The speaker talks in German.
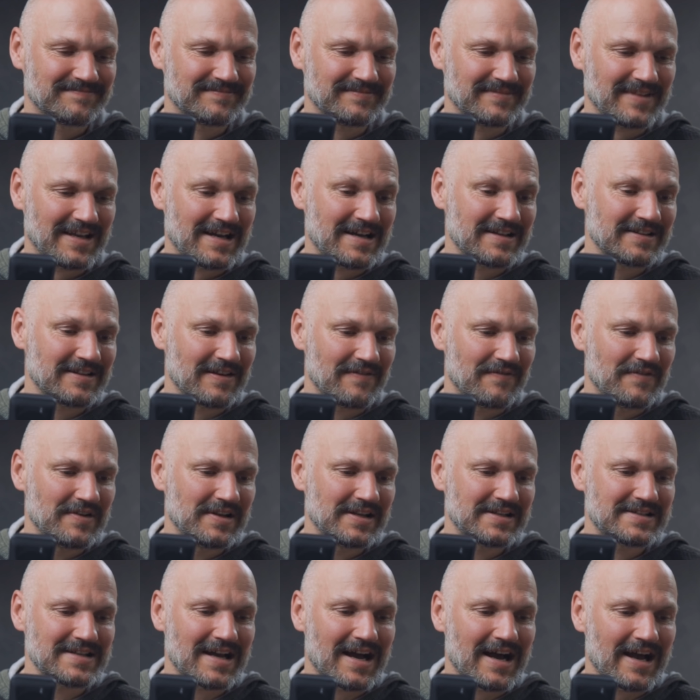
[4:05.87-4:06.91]
ja, der will
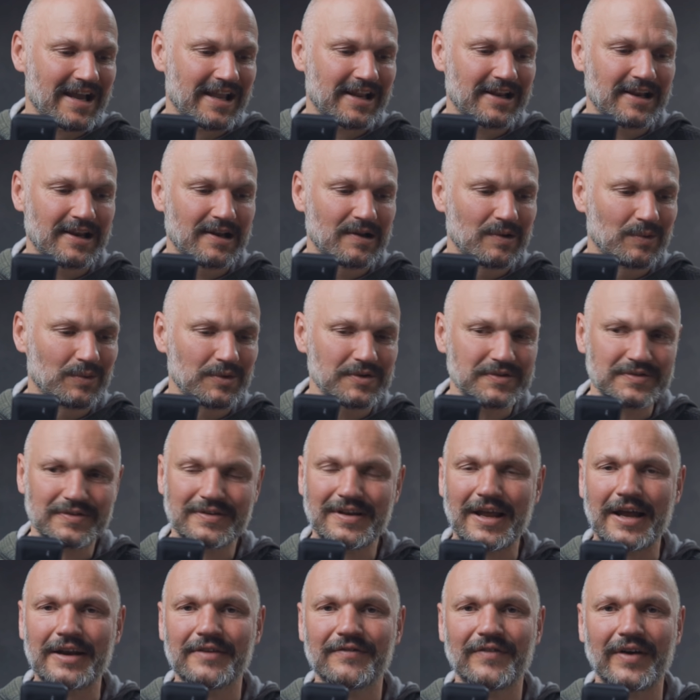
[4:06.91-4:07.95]
jetzt eigentlich los
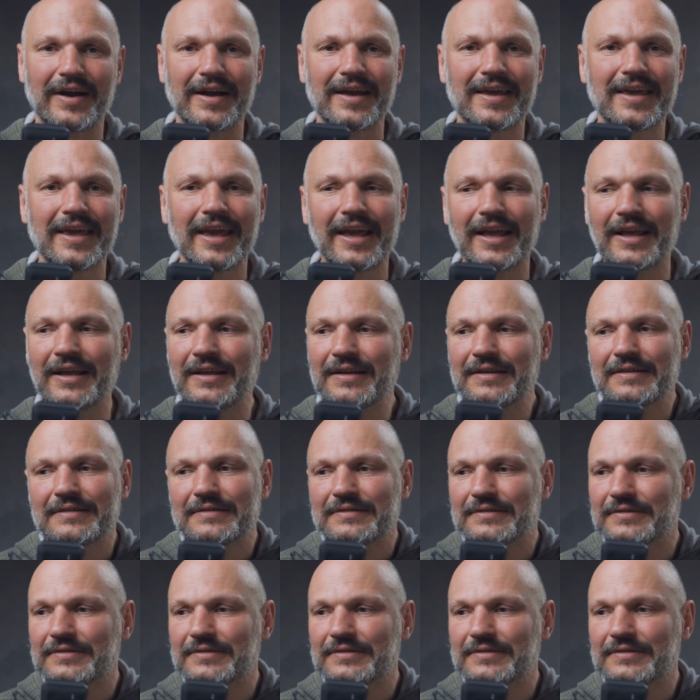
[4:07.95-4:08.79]
und anfangen kicken,